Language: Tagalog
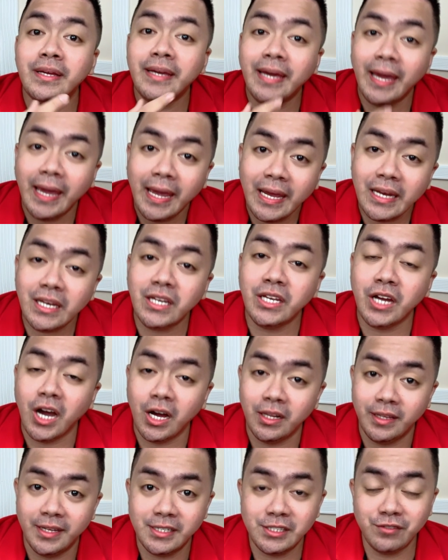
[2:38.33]
gain
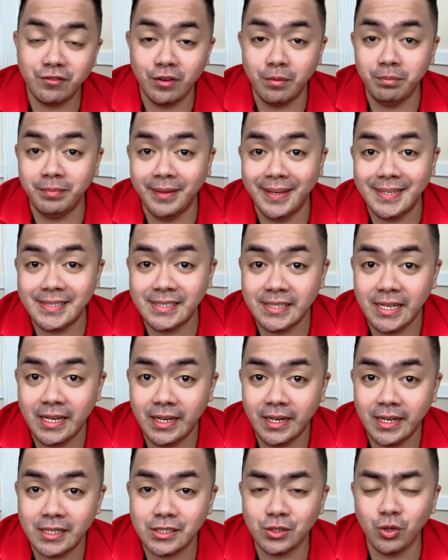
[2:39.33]
knowledge from this
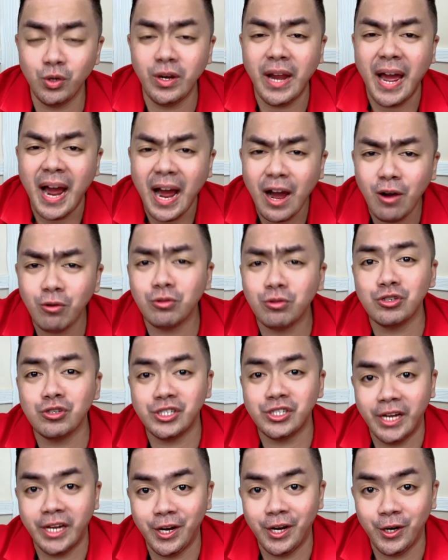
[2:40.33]
series on how to
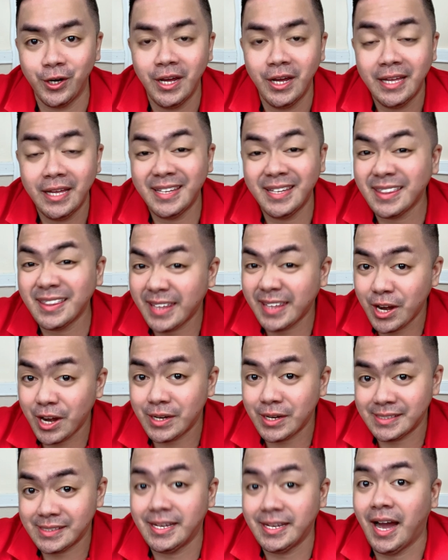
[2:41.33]
share that there
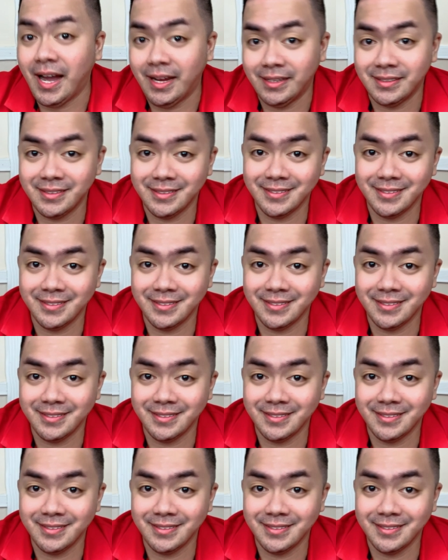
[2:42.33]
is God.